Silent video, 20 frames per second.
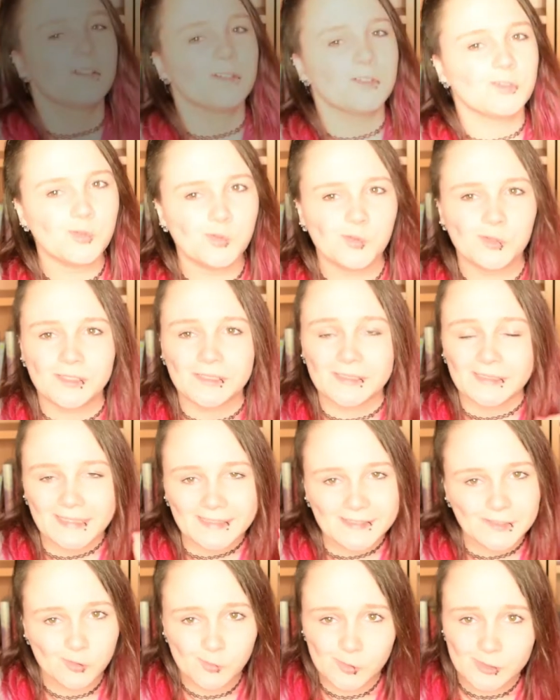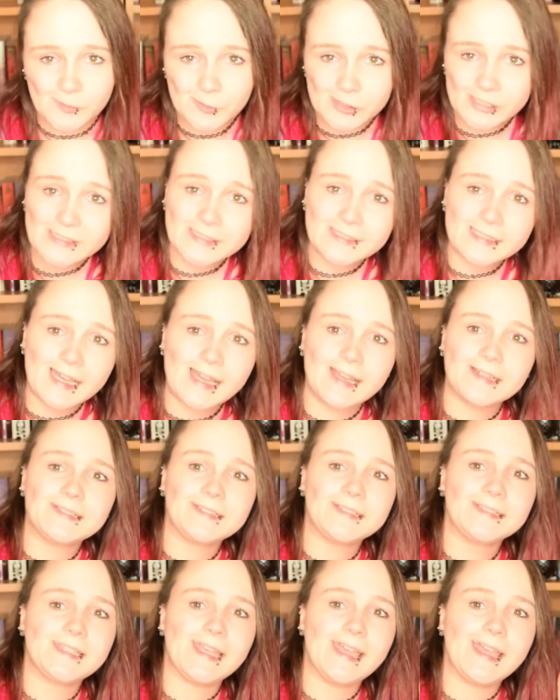Gut, dazu muss ich
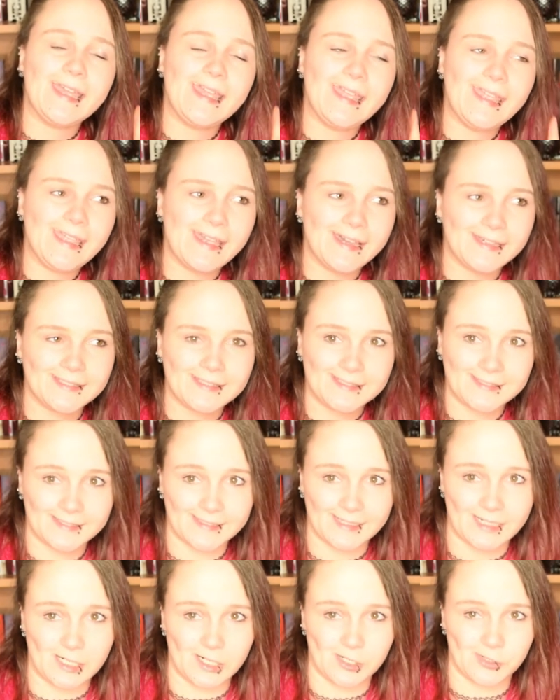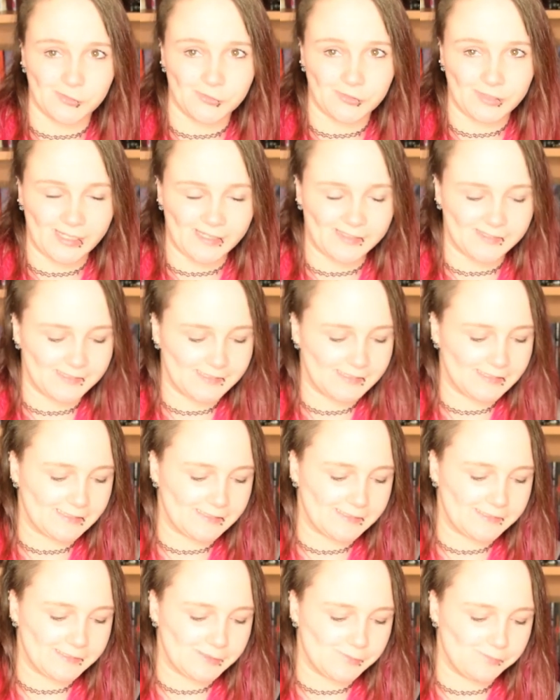sagen, der erste Kauf, der es
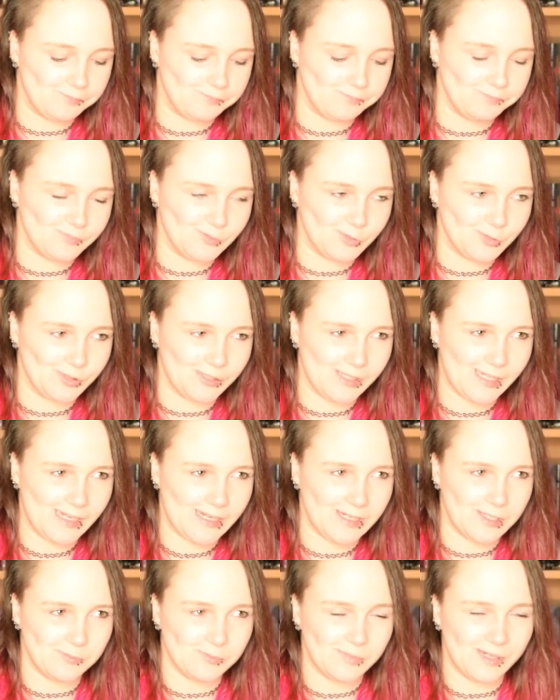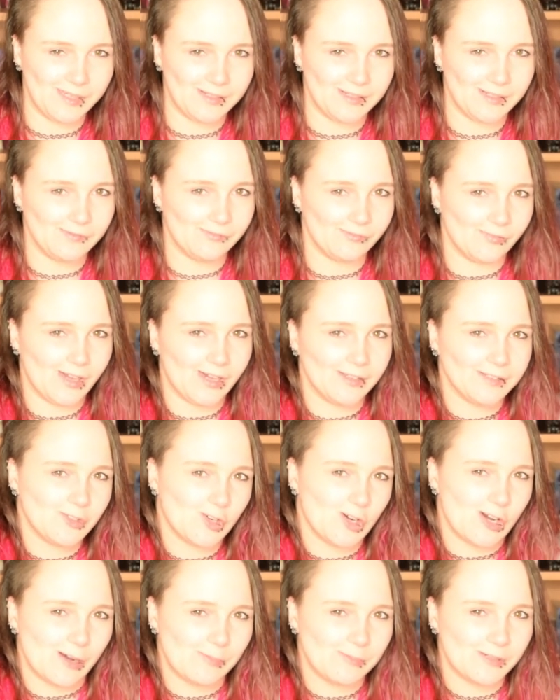ähm, nun ja in meinen
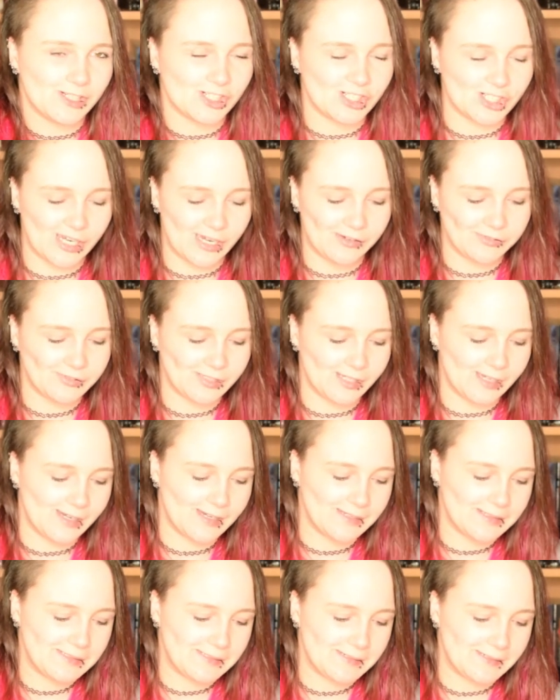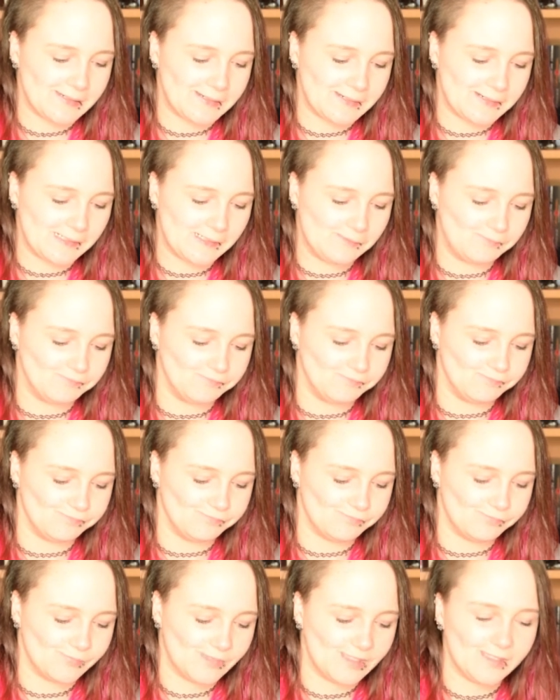Warenkorb geschafft hat,
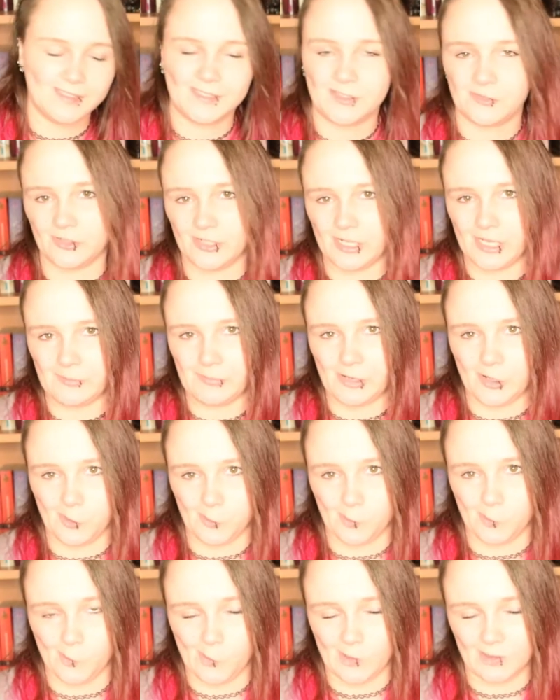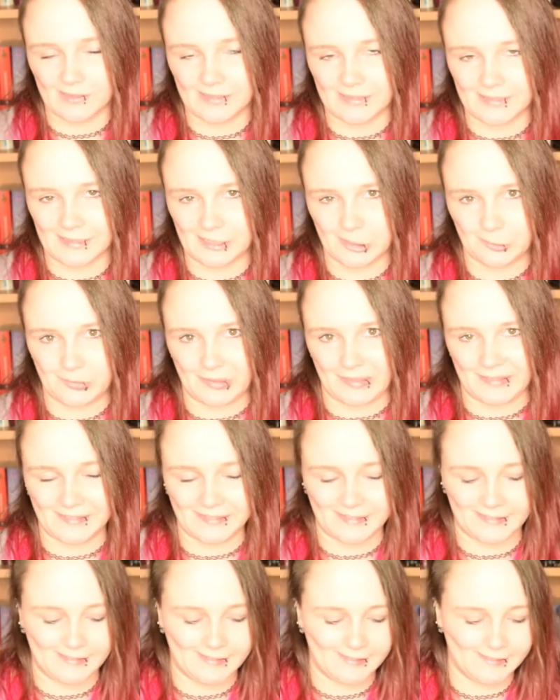ähm, ist von einem Autor, den ich
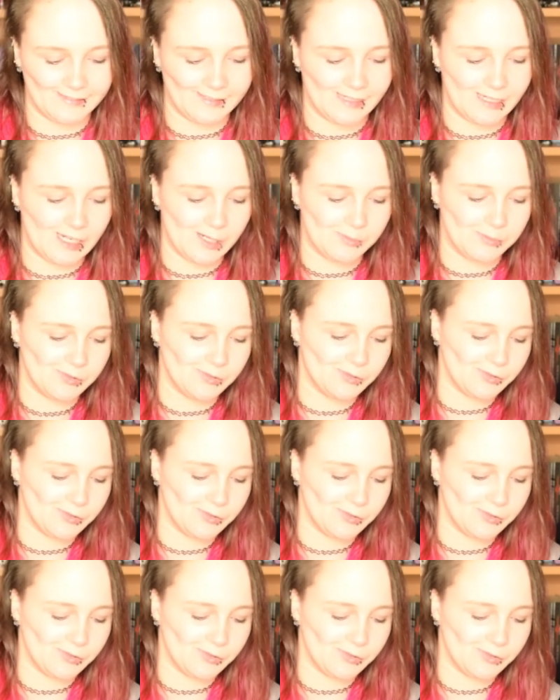bereits gelesen habe.